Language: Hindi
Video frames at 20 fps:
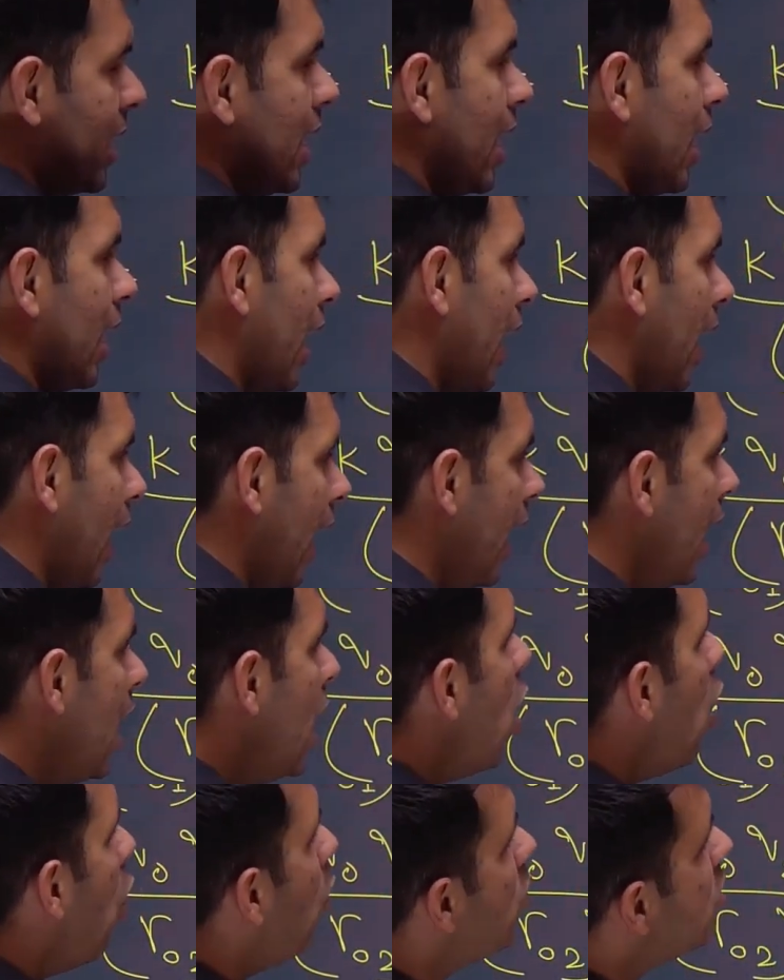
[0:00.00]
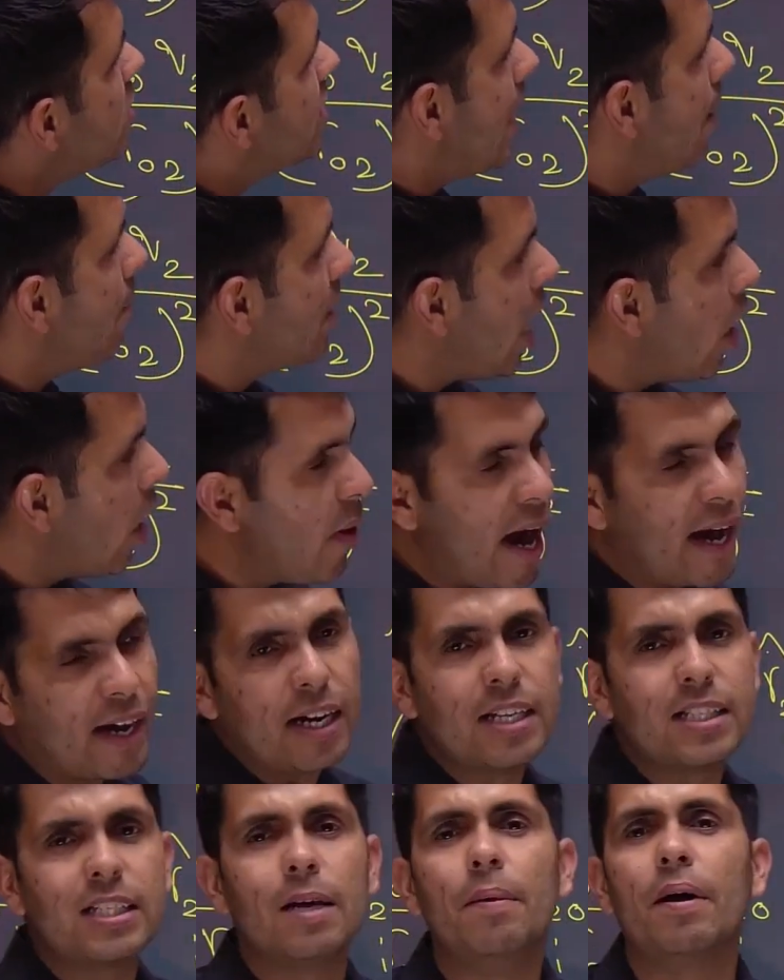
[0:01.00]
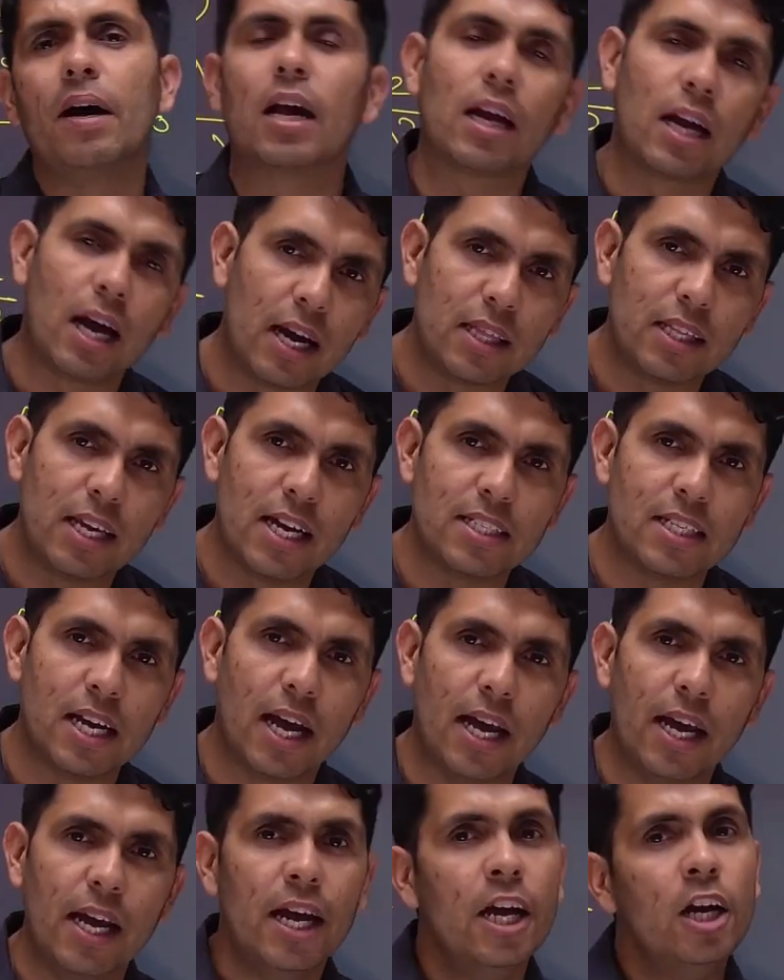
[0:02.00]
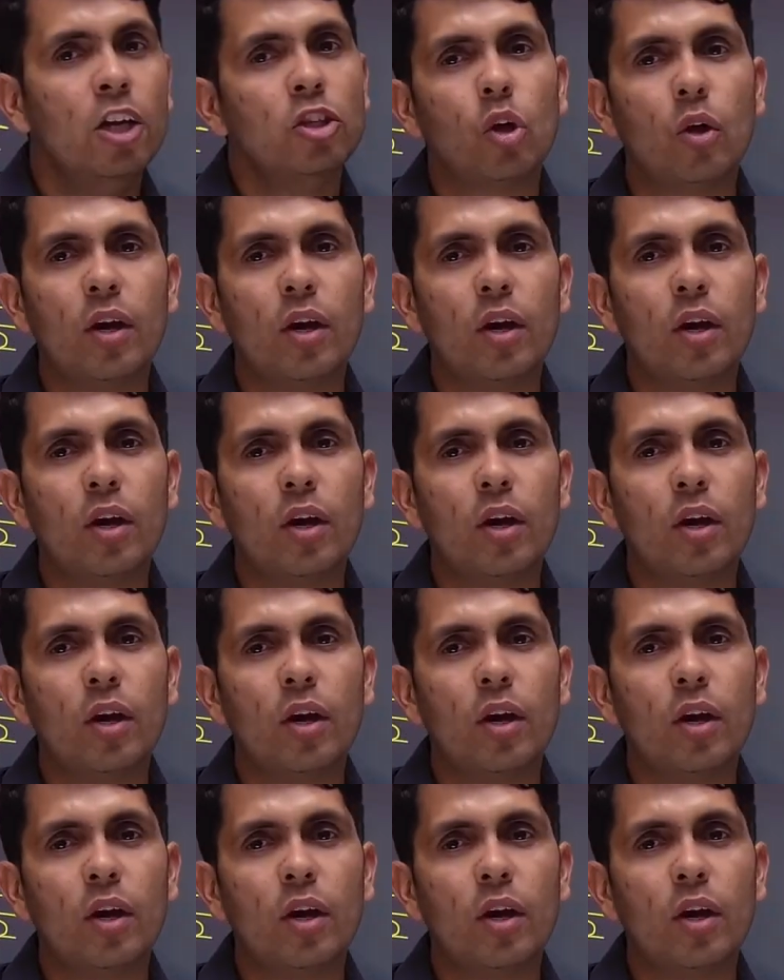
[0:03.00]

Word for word: किए गए हैं उन सब का वेक्टर सम अगर कर दिया जाए तो